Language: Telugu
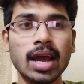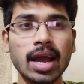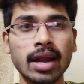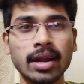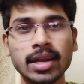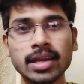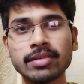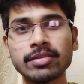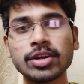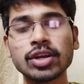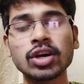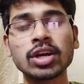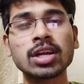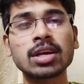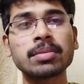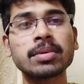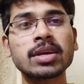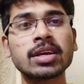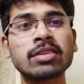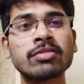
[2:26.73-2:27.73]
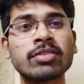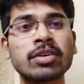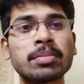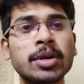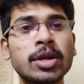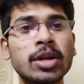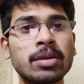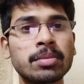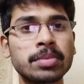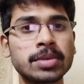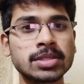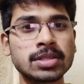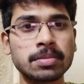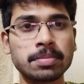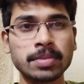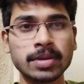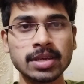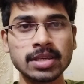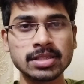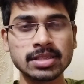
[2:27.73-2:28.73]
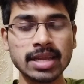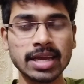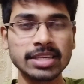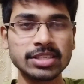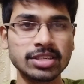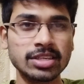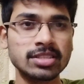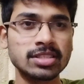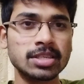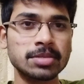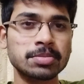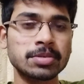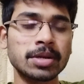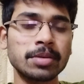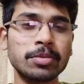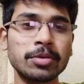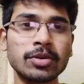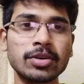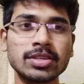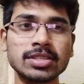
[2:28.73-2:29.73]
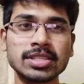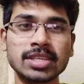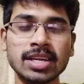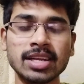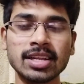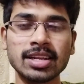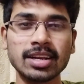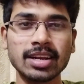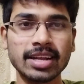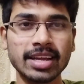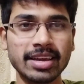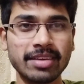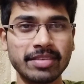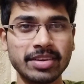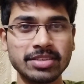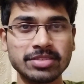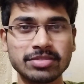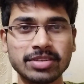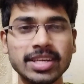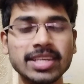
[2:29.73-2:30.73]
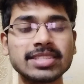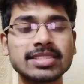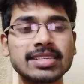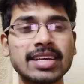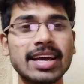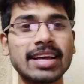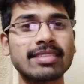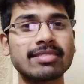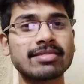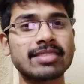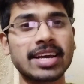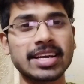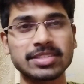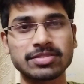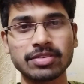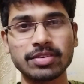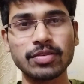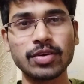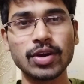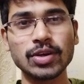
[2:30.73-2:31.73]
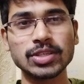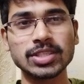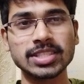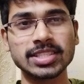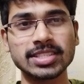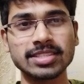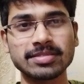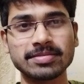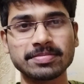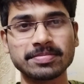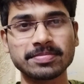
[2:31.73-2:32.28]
అండ్ ఈ వీడియో కనుక మీకు ఇన్ఫర్మేట్ అనిపిస్తే ప్లీజ్ లైక్ షేర్ అండ్ సబ్స్క్రైబ్ అవర్ ఛానల్ కేవీఆర్ స్ట్రైక్స్ అండ్ థ్యాంక్స్ ఫర్ వాచింగ్